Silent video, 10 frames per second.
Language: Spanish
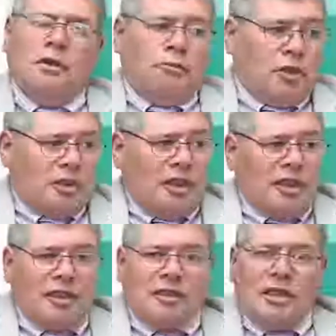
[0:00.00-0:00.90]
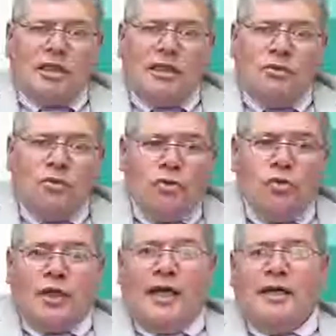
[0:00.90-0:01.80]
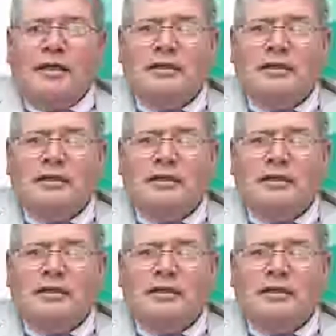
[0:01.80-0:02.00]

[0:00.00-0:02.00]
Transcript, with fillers: Porque tenían que estar en un lugar